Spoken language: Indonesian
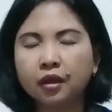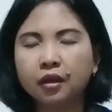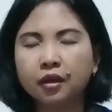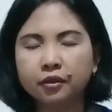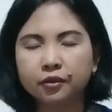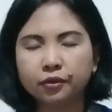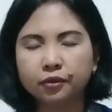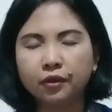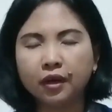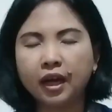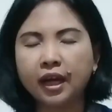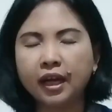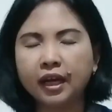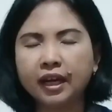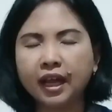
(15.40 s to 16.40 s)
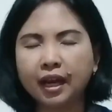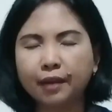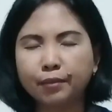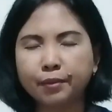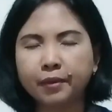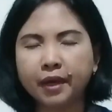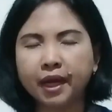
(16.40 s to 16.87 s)
Tuhan, Allah
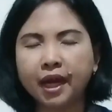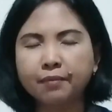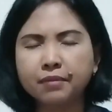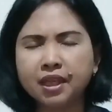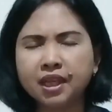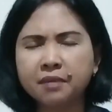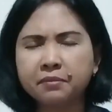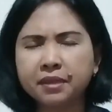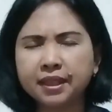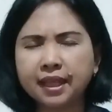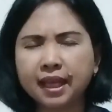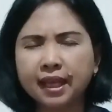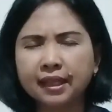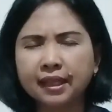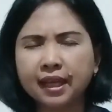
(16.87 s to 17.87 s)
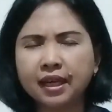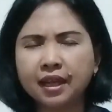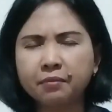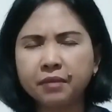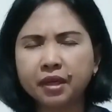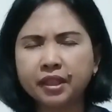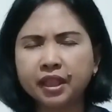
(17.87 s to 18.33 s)
Bapa kami yang bertata dalam
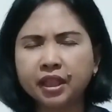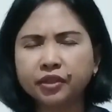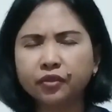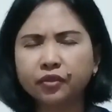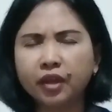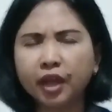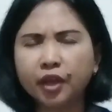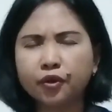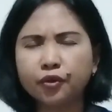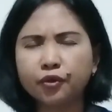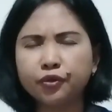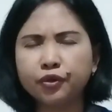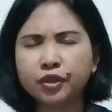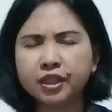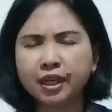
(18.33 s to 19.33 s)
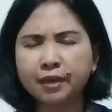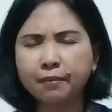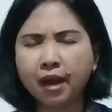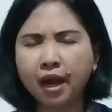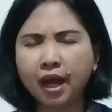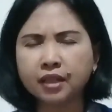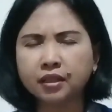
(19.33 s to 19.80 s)
kerjaan surga yang kudus Terima
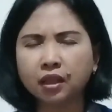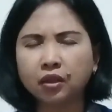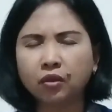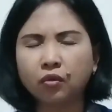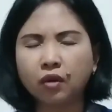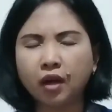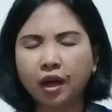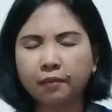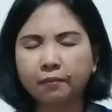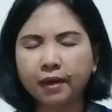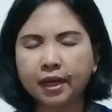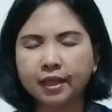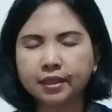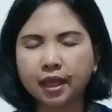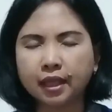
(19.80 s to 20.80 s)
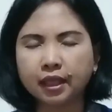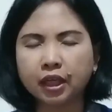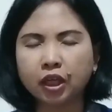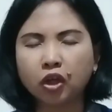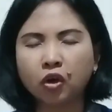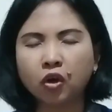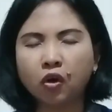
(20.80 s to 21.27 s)
kasih Tuhan pada saat
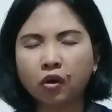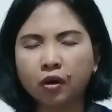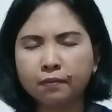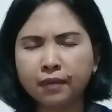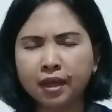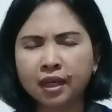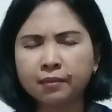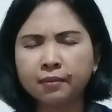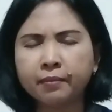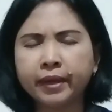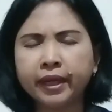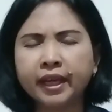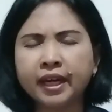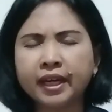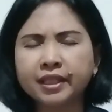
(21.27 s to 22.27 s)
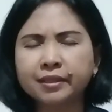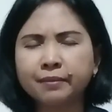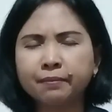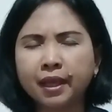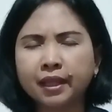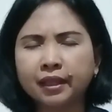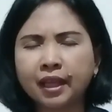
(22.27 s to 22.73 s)
ini Engkau kembali memberikan
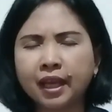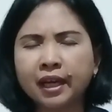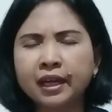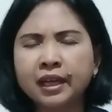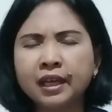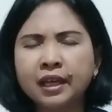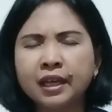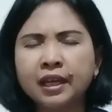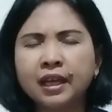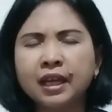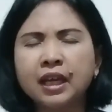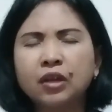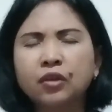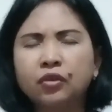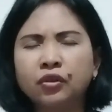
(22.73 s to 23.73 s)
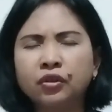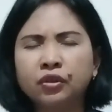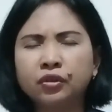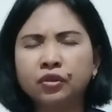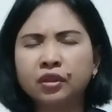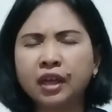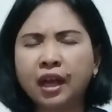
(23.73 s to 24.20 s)
kesempatan
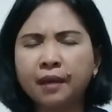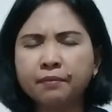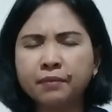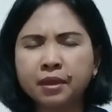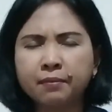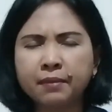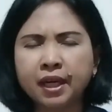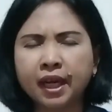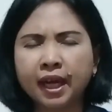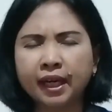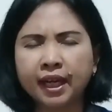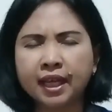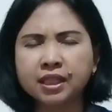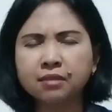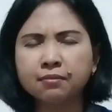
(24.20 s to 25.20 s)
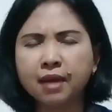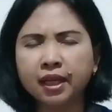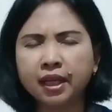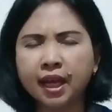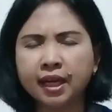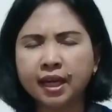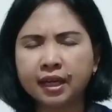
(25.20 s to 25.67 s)
Untuk kami mendengarkan
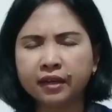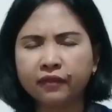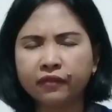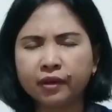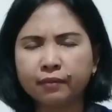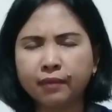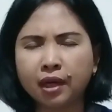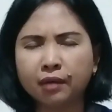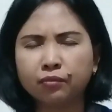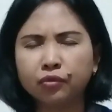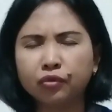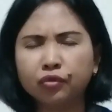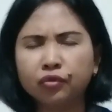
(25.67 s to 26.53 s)
sebagian dari firman-Mu